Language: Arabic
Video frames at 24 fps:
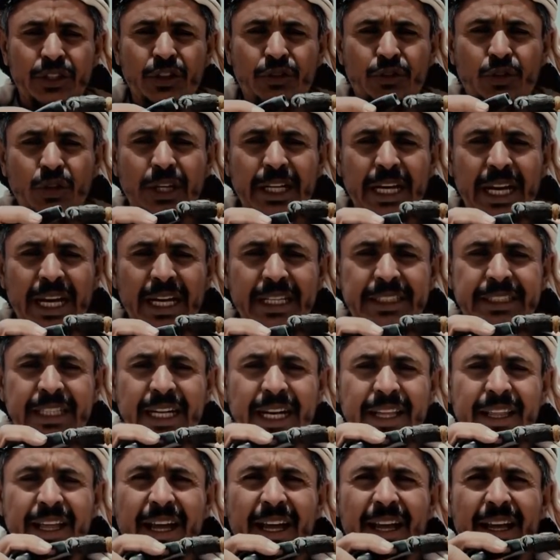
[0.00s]
شفتوا القايش
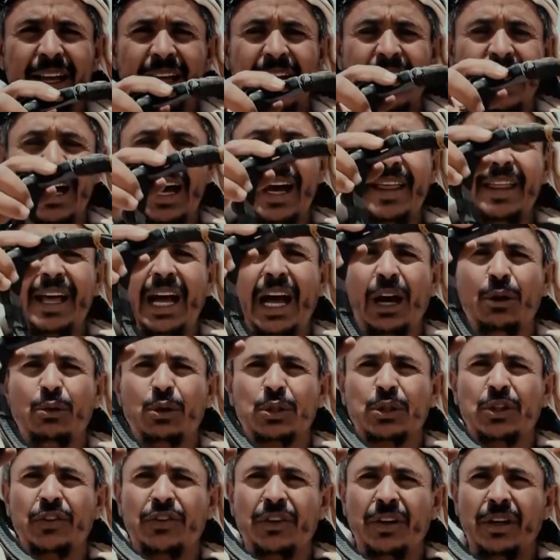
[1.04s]
هذا هذا حق
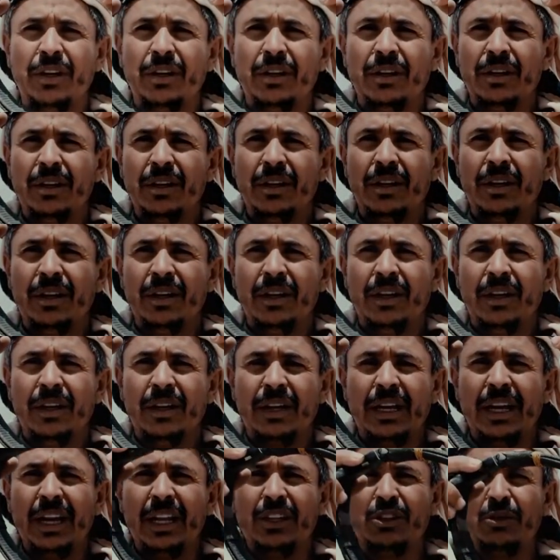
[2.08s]
الطفل
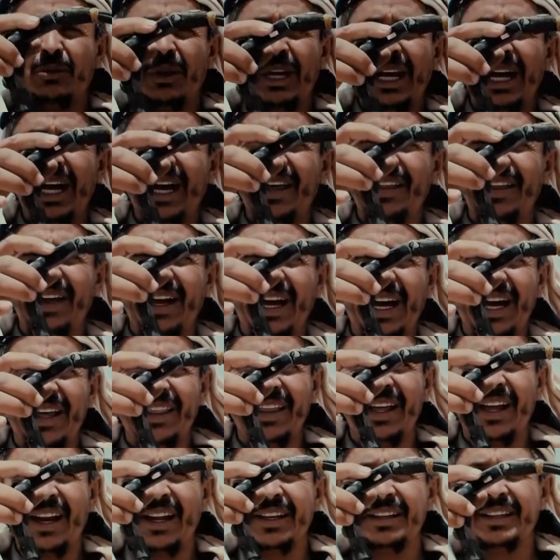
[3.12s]
قالتكم الله هذا
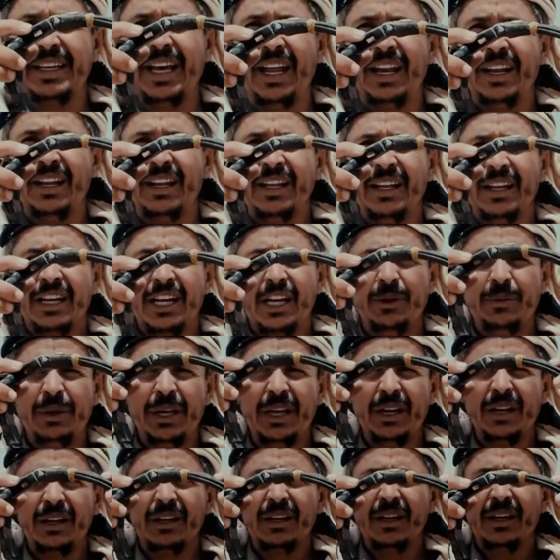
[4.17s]
هذا رجال
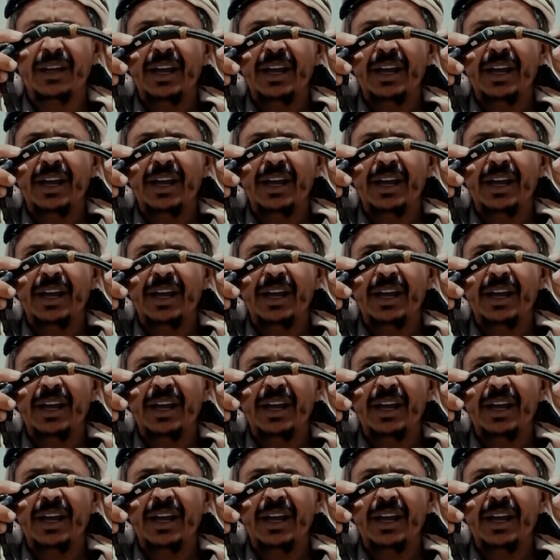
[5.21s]
كبير